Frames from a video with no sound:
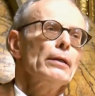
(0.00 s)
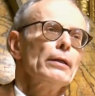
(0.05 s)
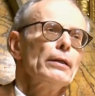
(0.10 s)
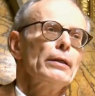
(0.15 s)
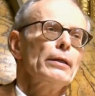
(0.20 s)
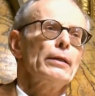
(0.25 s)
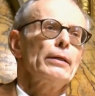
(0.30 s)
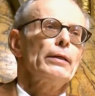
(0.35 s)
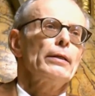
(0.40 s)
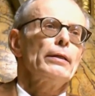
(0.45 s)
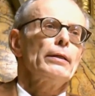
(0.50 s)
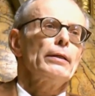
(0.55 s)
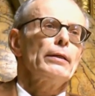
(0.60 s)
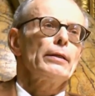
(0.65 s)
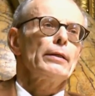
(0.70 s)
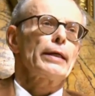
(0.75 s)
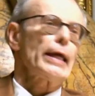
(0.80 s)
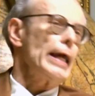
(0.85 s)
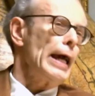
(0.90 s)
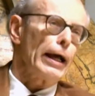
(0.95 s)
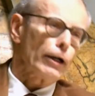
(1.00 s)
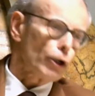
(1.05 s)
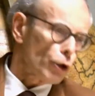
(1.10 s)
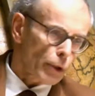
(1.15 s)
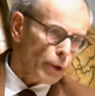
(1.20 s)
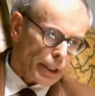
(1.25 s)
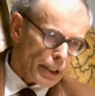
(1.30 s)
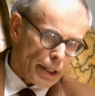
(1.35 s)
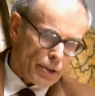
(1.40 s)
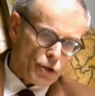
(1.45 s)
che hanno
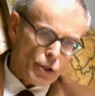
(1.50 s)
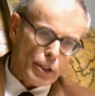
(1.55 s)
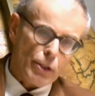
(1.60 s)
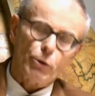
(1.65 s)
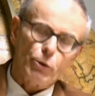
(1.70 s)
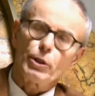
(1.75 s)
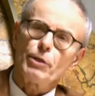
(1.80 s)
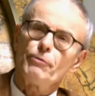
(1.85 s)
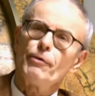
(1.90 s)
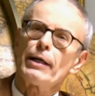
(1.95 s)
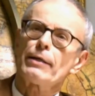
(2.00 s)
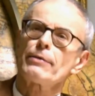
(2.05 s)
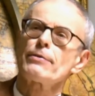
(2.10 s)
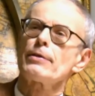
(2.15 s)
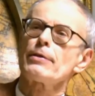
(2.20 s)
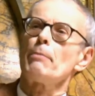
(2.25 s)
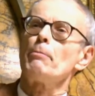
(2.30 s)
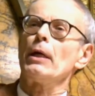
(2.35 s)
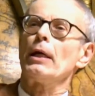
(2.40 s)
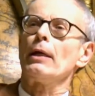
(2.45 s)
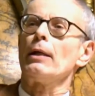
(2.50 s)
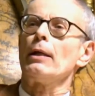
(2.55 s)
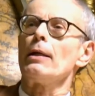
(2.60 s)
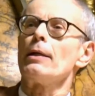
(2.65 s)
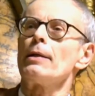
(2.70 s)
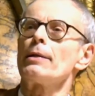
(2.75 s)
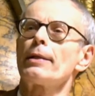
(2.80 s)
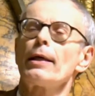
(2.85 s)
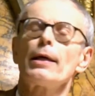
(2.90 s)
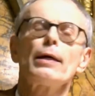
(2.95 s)
reagito
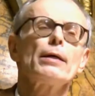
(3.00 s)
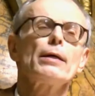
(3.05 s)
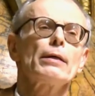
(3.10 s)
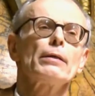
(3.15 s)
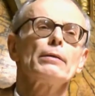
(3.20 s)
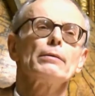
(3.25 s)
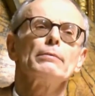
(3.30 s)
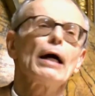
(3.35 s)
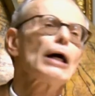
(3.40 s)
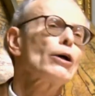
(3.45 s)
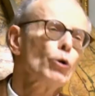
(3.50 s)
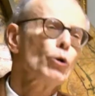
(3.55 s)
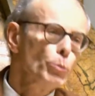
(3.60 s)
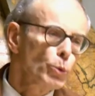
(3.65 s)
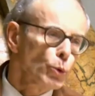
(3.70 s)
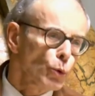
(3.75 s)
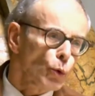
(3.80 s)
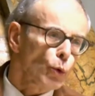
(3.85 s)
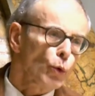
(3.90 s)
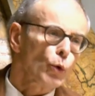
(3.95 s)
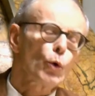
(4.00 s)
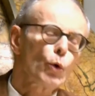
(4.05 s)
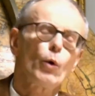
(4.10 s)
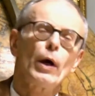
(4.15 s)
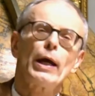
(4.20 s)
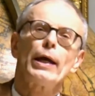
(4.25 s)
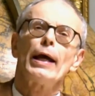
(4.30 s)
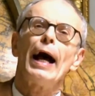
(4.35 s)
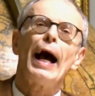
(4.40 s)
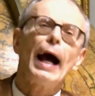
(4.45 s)
diversamente, ma
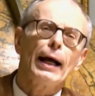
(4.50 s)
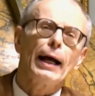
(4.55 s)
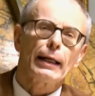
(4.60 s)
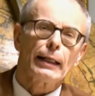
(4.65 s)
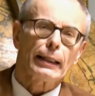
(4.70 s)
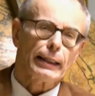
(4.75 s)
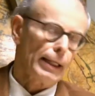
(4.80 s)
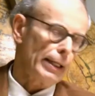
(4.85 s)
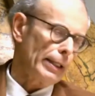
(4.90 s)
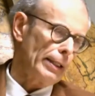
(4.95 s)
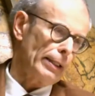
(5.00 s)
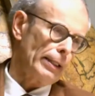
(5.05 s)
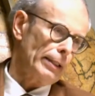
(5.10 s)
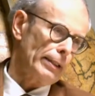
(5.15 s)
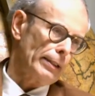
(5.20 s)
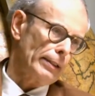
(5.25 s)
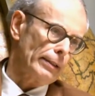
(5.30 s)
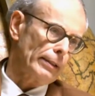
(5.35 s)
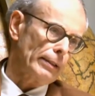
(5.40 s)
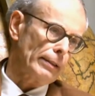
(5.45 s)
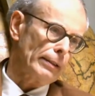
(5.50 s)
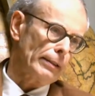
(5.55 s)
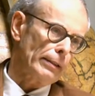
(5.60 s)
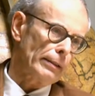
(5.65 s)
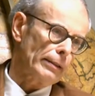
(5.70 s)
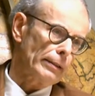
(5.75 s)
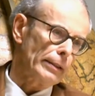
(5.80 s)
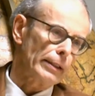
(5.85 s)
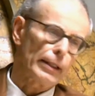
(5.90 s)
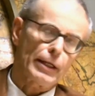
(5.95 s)
comunque anche
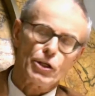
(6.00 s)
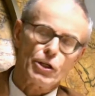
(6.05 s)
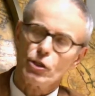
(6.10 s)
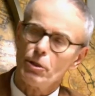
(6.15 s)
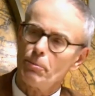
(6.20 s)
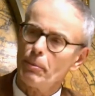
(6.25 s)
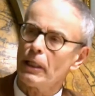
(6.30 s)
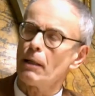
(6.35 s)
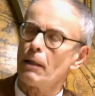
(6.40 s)
eh, i regimi